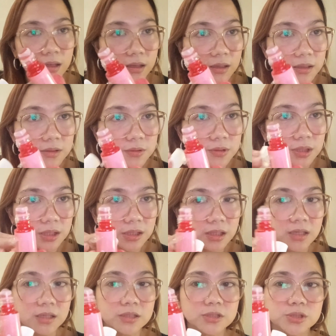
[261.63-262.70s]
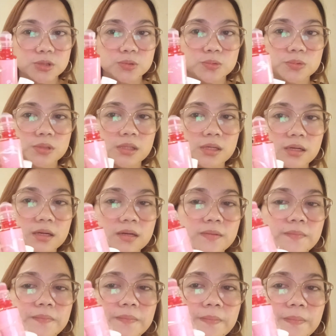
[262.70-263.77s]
Ayan, yung kanyang itsura.